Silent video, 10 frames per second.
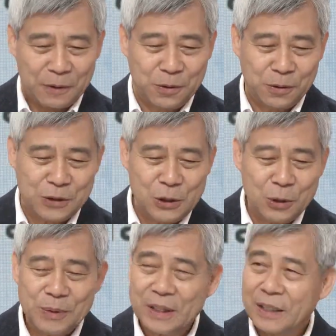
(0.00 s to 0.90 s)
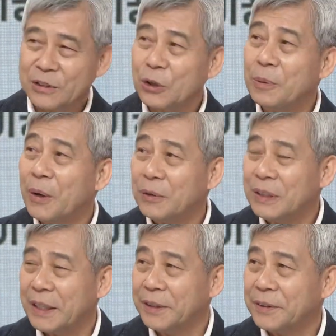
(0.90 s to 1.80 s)
그 진료비가 천오백
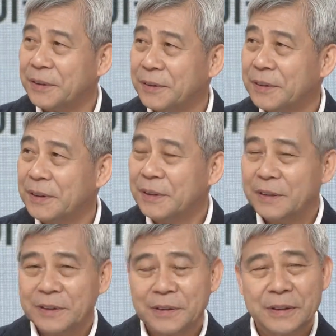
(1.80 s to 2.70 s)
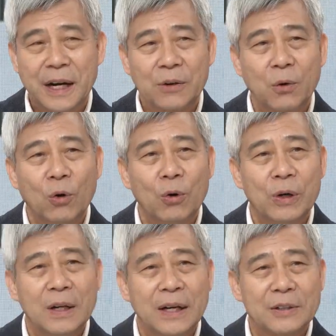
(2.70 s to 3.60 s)
원이래요 아. 약
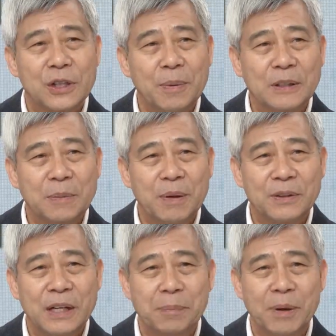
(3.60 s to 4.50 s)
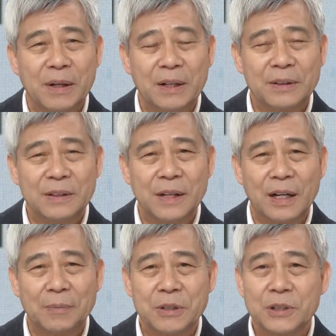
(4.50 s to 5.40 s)
오일간 처방전 받아서 약방에 갔더니
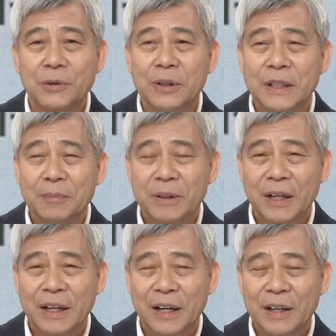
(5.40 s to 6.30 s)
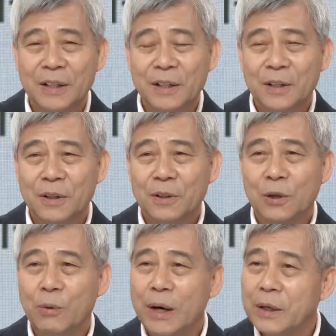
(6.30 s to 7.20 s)
약값이 천원이랍니다 어.
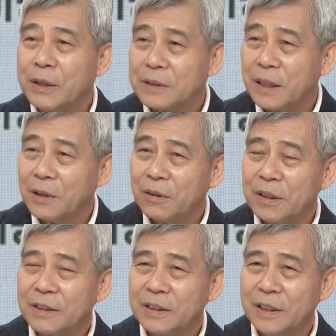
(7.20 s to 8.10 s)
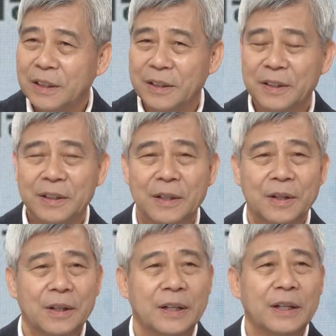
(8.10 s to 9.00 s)
그왜 이렇게 싸요? 그랬더니
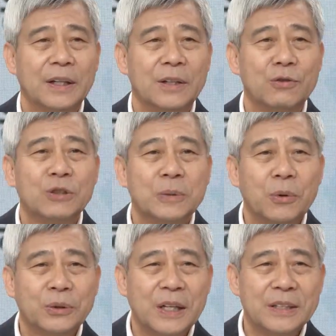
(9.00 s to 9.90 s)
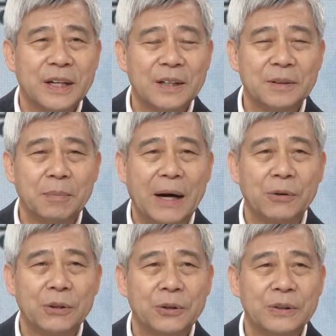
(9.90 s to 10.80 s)
예, 65세 이상은
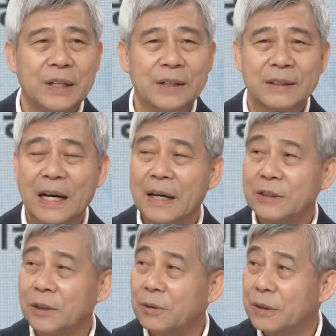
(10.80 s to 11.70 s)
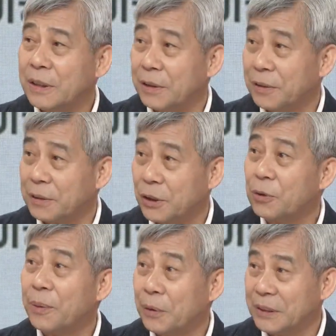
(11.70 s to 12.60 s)
만 오천 원 이하는 다 천원이래요
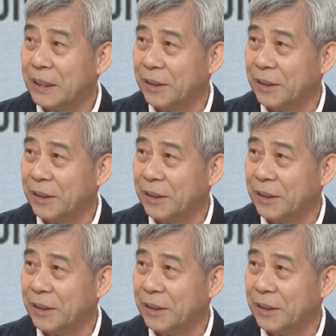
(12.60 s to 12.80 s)
천오백 원이래요